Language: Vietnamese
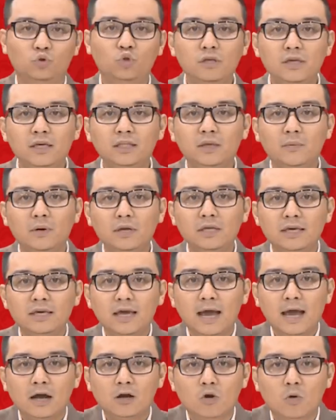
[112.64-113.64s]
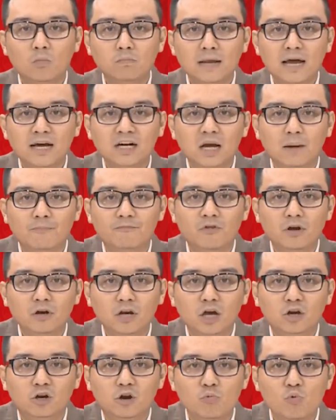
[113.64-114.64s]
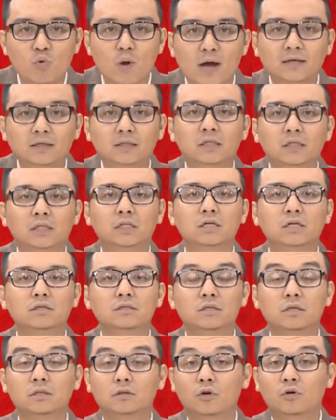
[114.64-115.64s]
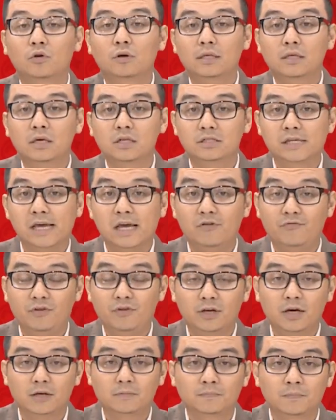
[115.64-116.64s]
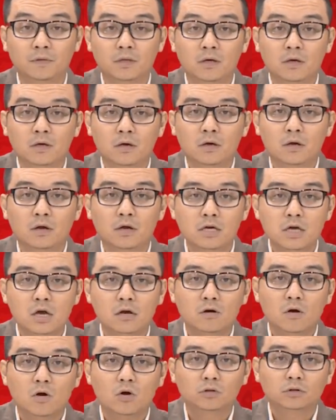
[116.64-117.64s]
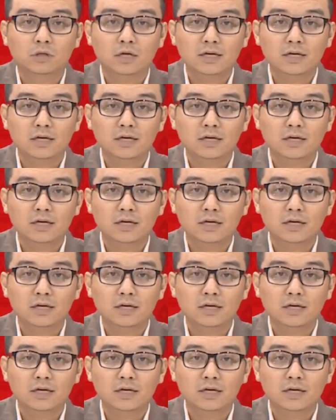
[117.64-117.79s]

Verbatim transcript: Tuy nhiên Tây Ban Nha cũng đang gặp vấn đề khủng hoảng lực lượng như tôi đã chia sẻ phía trên. Hierro